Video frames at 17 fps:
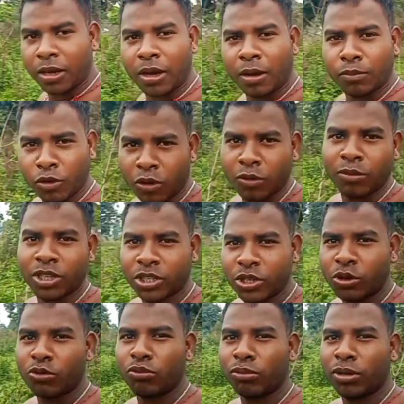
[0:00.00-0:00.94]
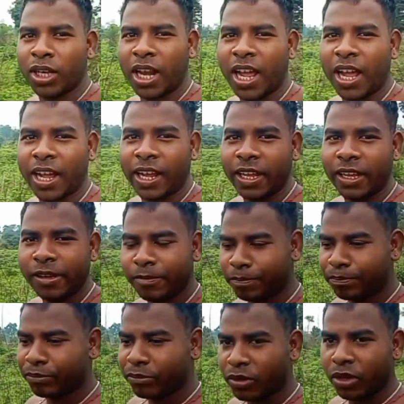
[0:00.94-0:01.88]
हमको मशरूम मिला है
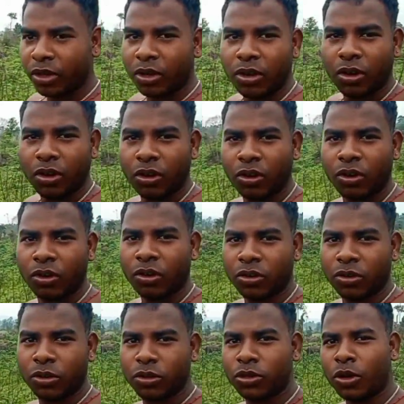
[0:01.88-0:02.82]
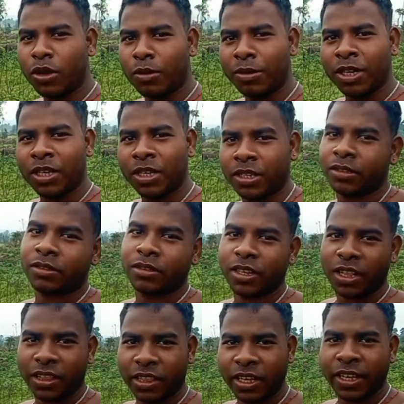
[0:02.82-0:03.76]
और दोस्तों अभी
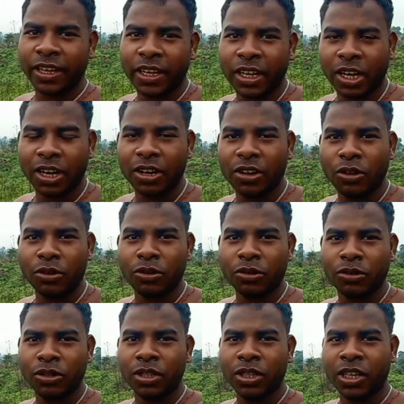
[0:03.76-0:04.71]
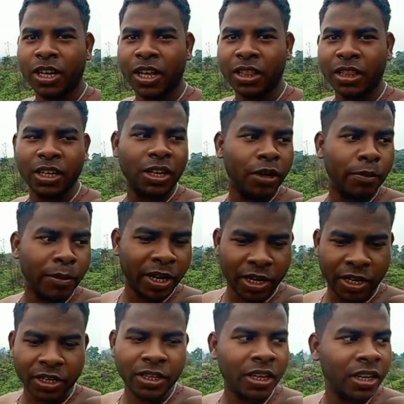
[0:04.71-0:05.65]
चलते हैं घर और दिखाते हैं
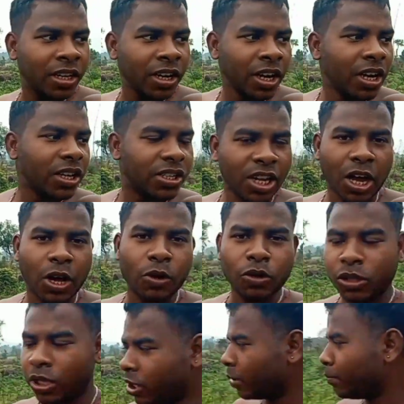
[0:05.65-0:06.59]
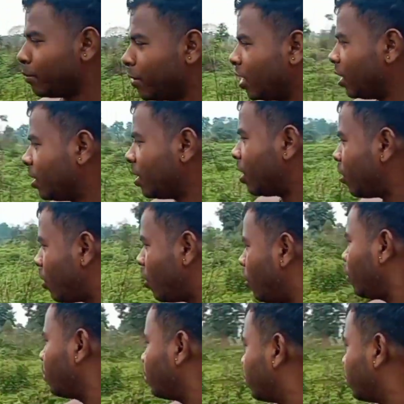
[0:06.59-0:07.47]
मैंने इधर चारों तरफ मैं इधर और